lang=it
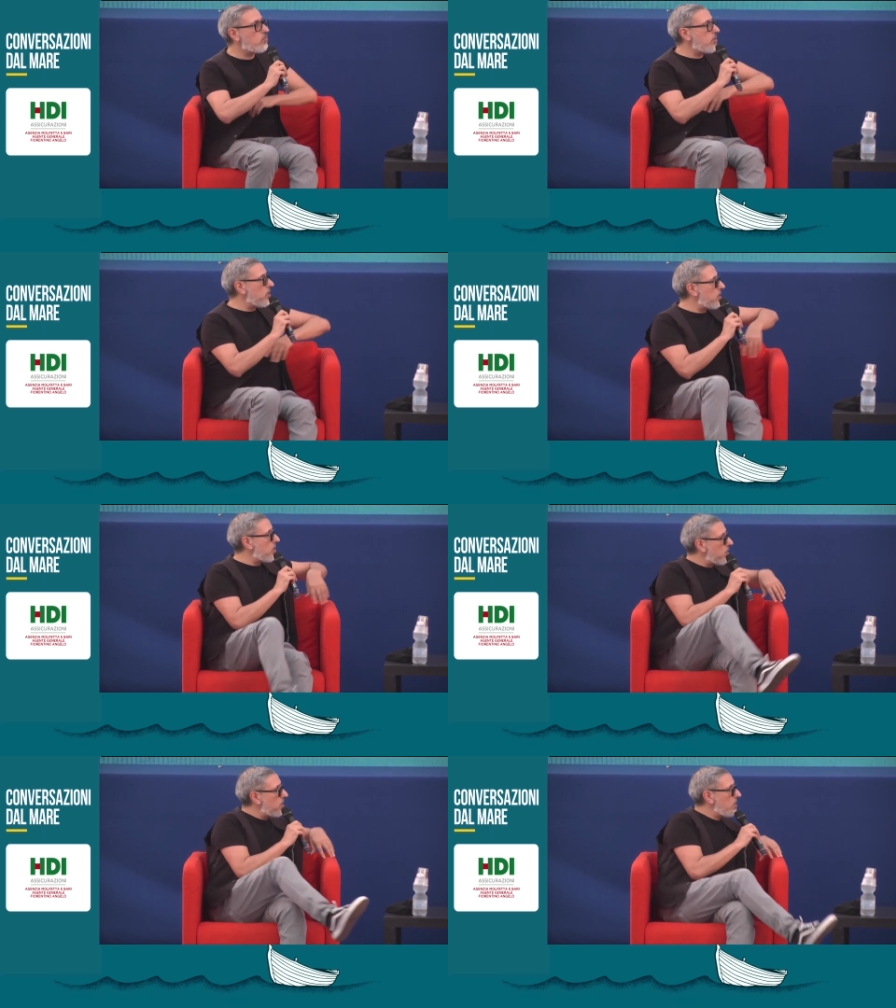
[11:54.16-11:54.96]
un,
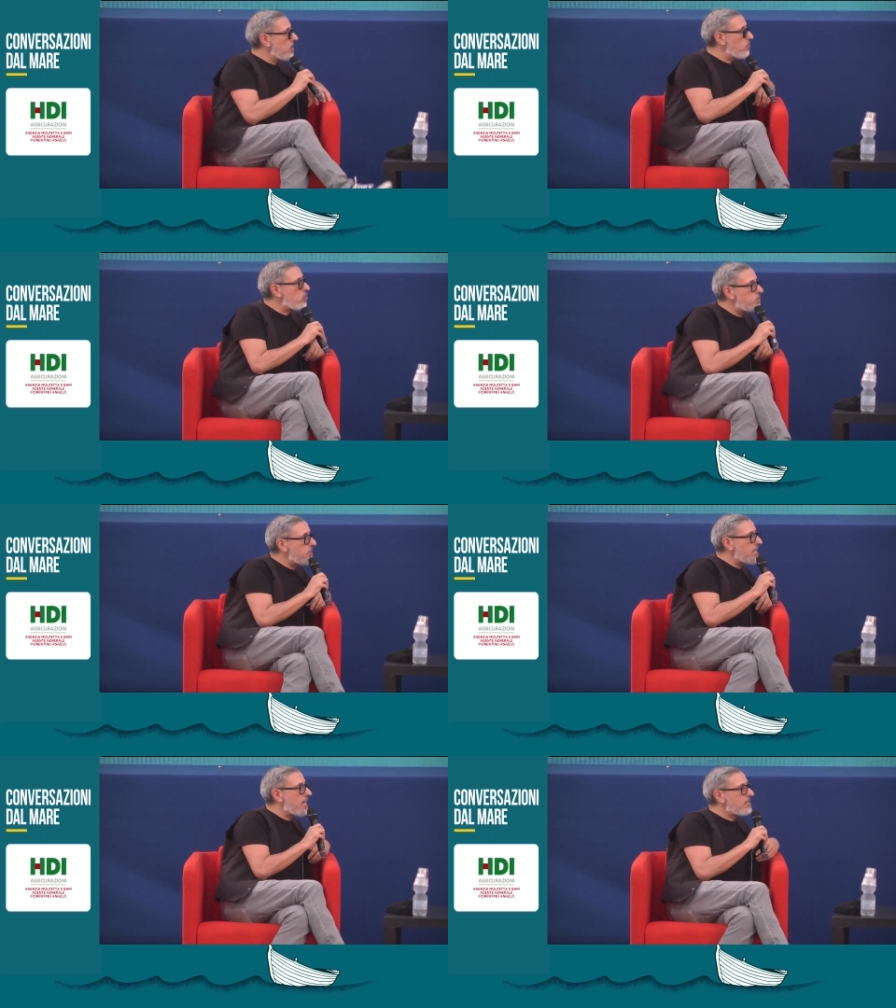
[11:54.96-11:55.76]
eh, uno
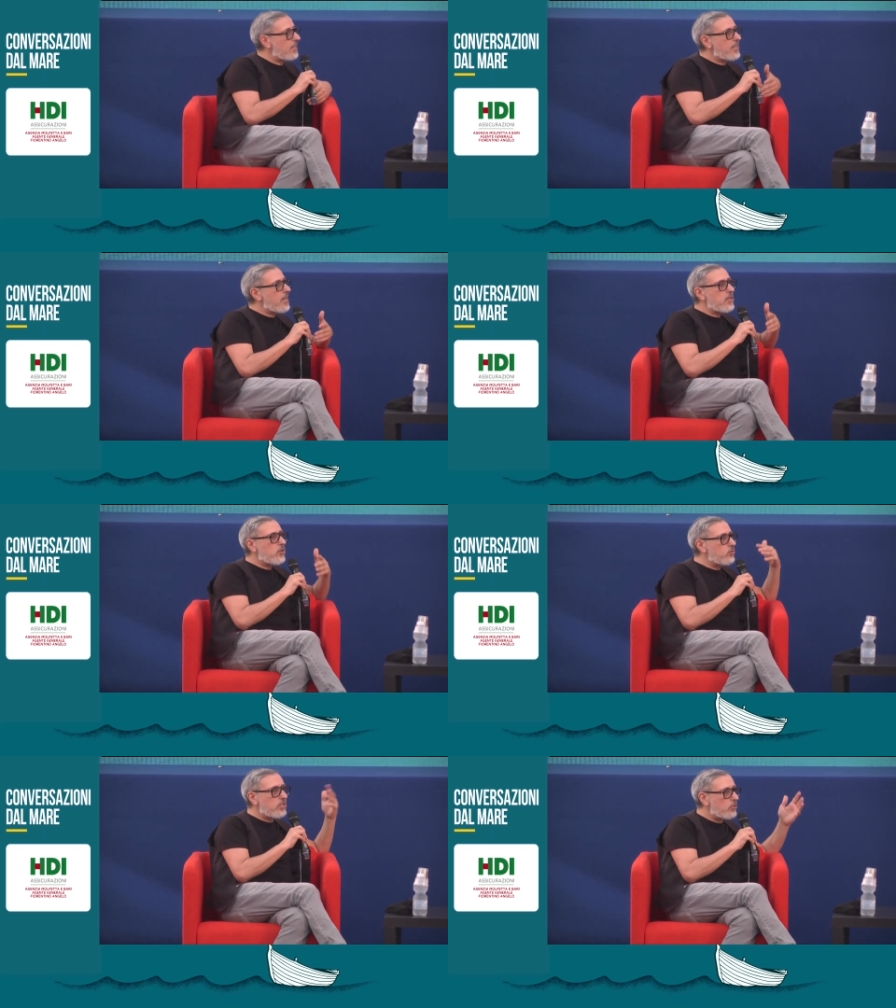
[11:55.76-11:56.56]
psichiatra che ha
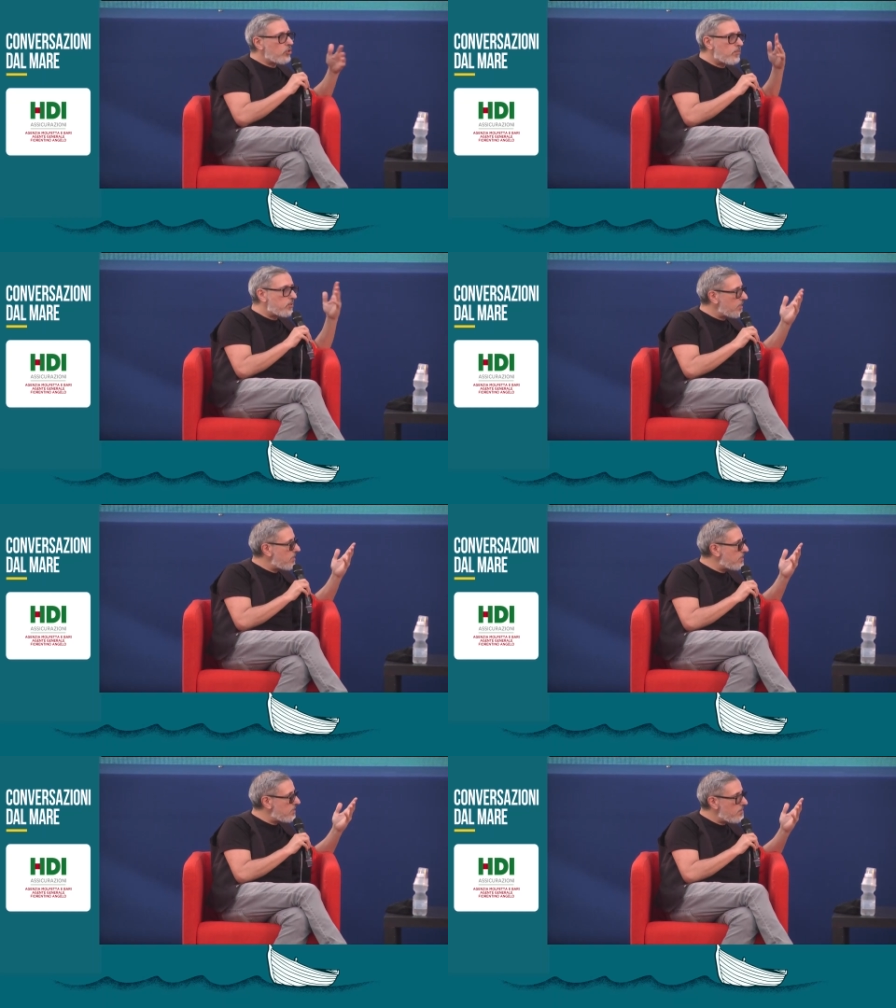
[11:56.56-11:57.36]
rincontrato dopo
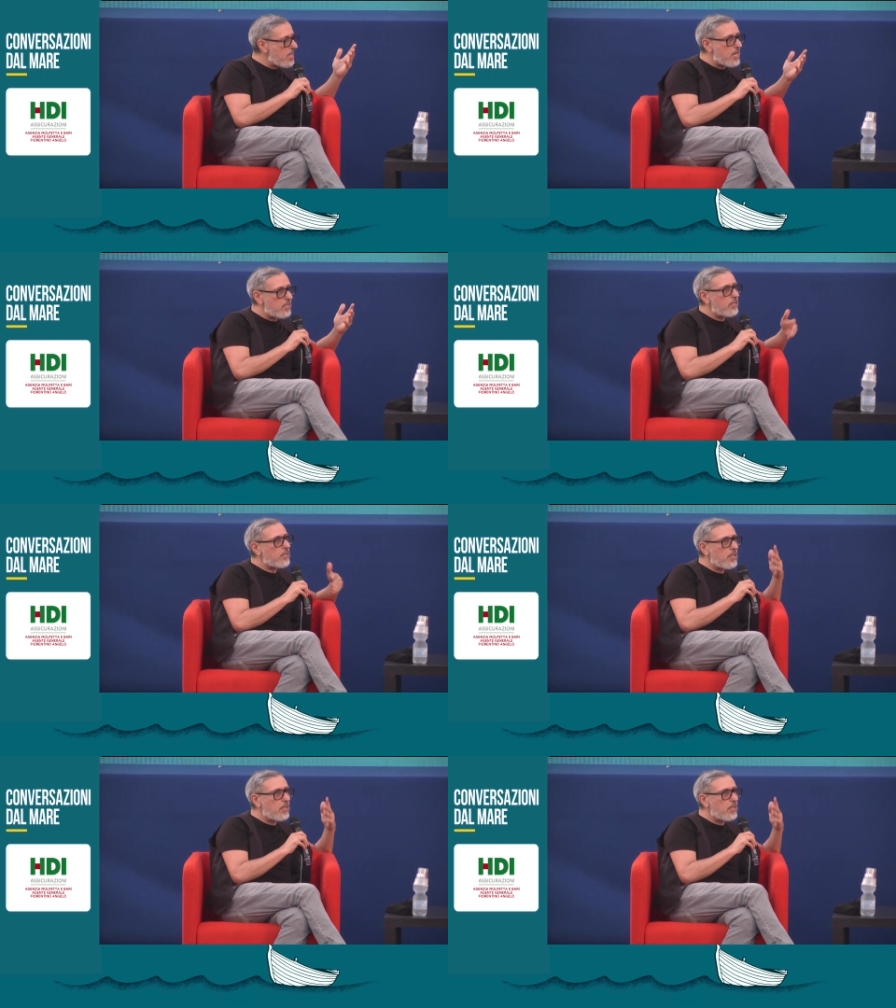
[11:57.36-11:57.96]
tantissimi anni,